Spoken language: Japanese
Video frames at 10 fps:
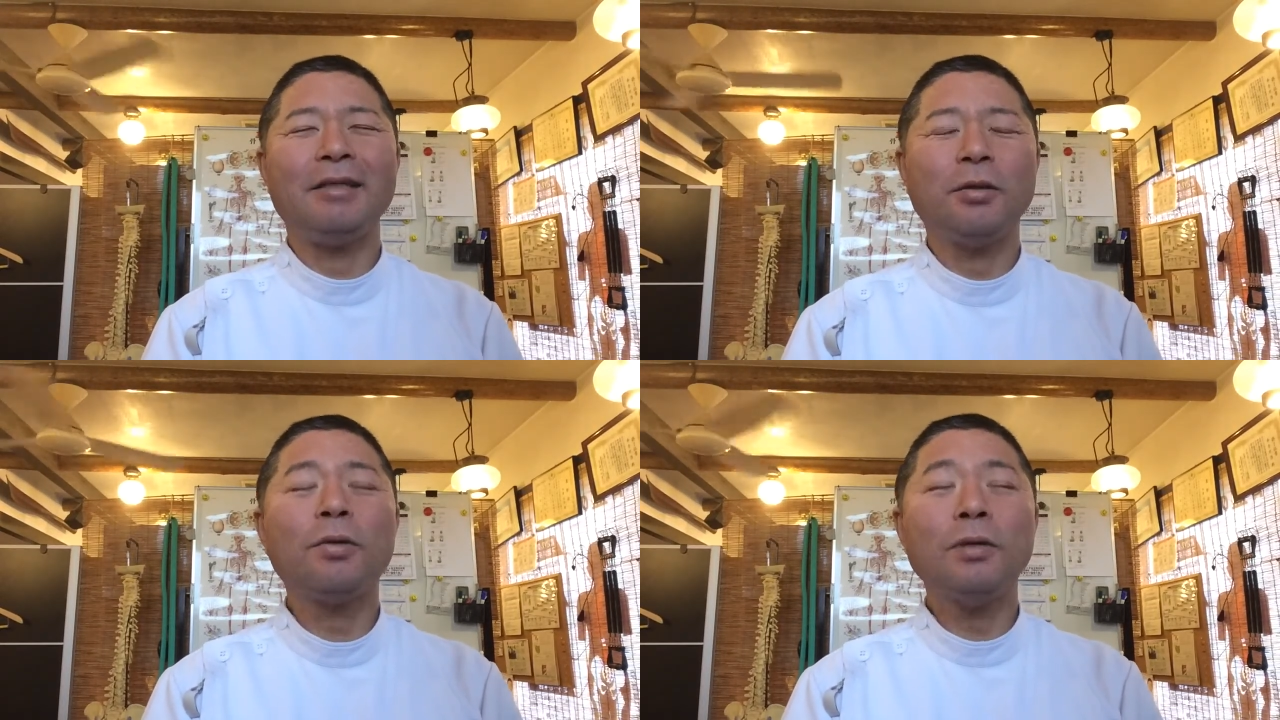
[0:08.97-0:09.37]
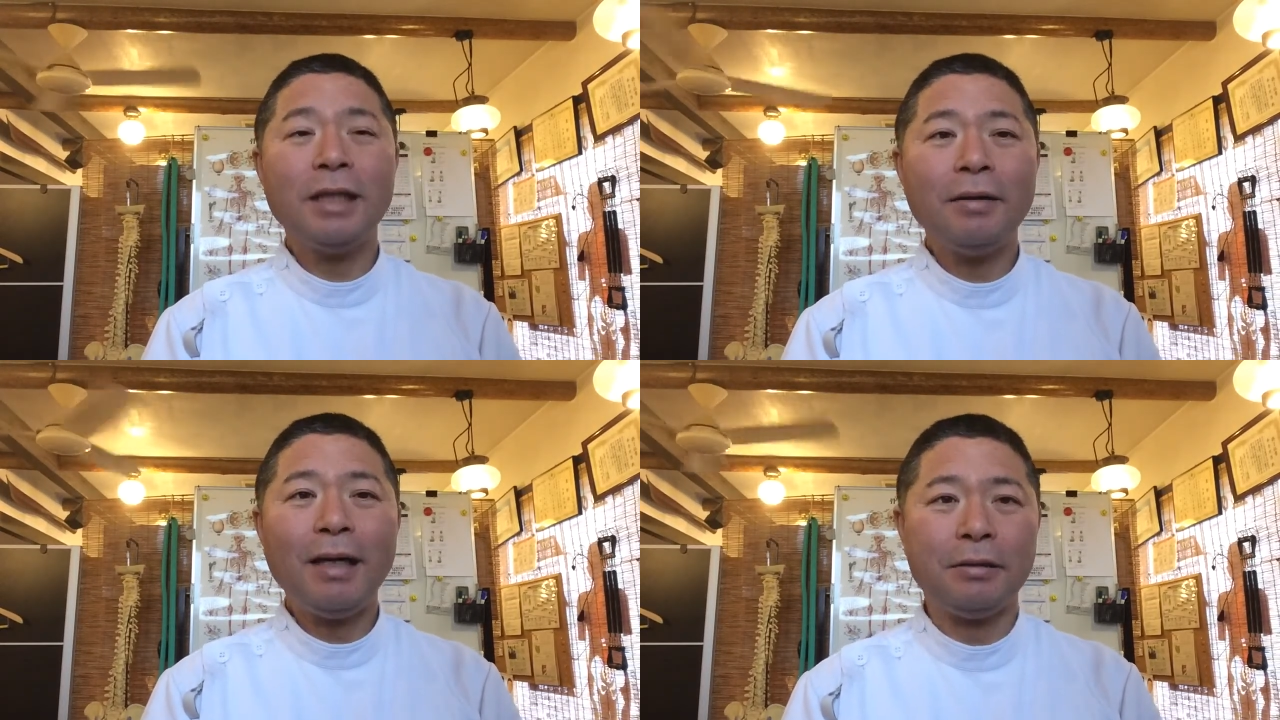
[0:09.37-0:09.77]
即効
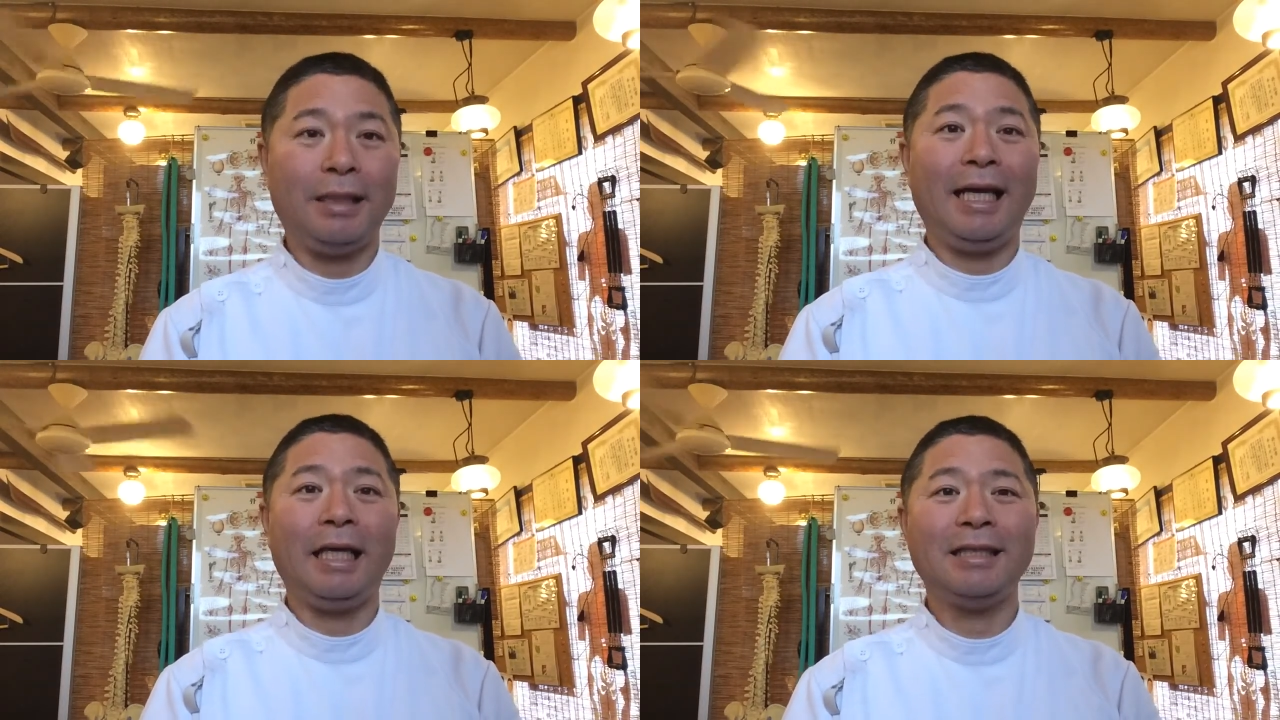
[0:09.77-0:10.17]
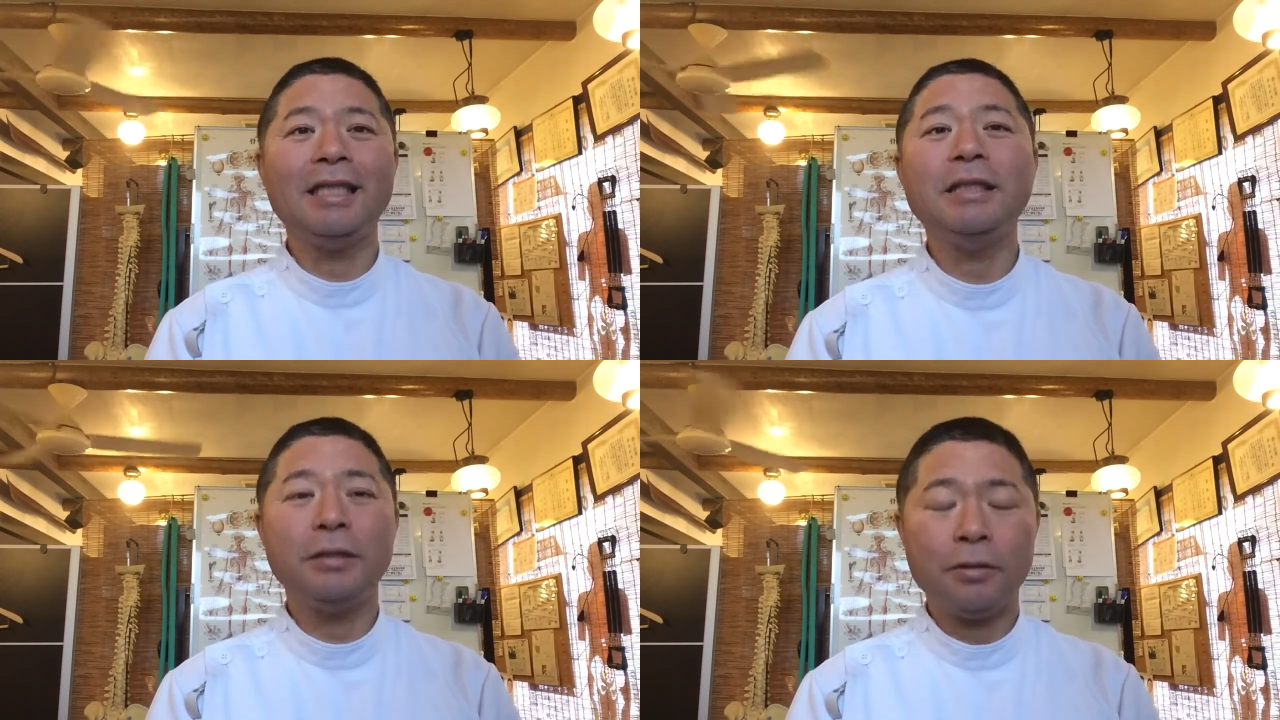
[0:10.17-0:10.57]
性のある
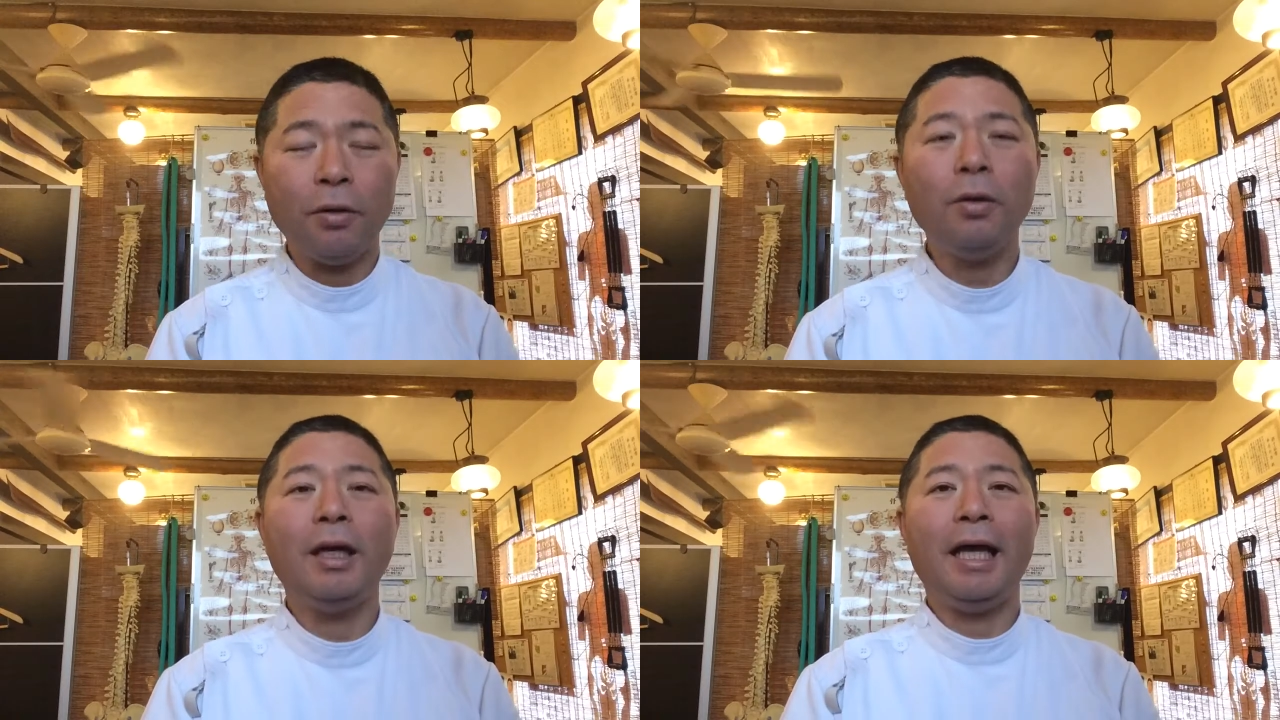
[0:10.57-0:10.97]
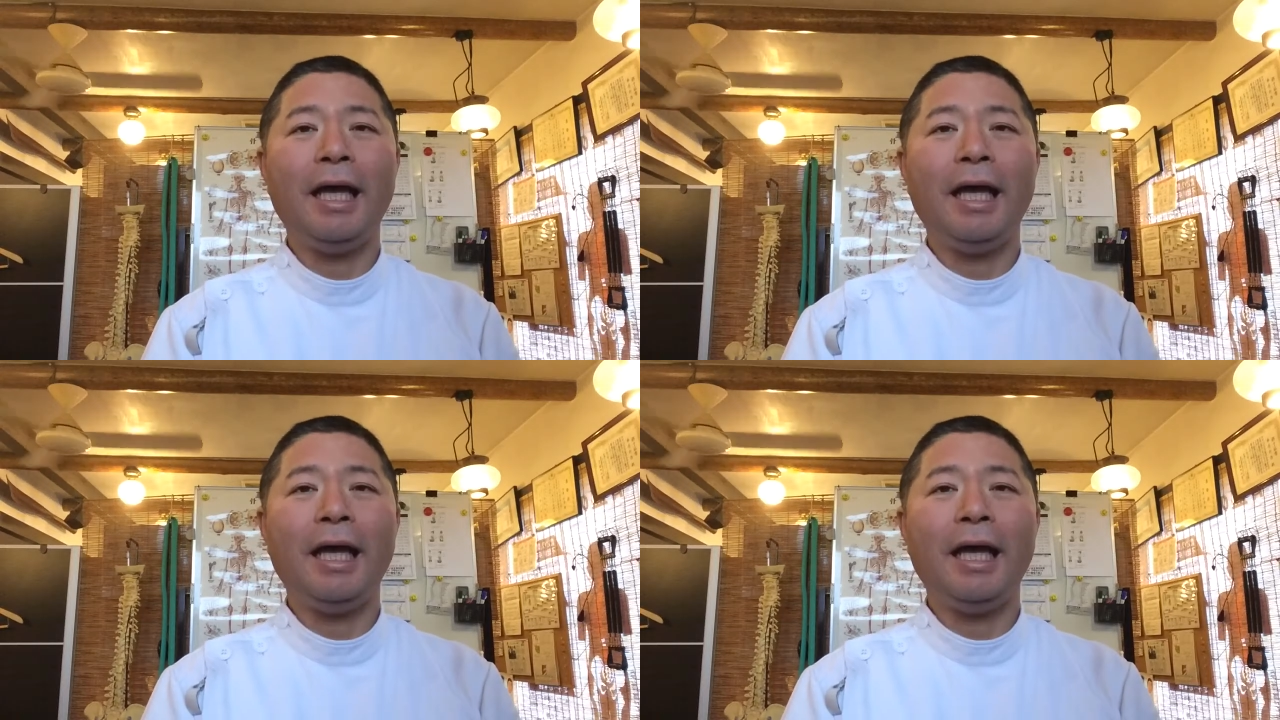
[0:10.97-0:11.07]
誠実を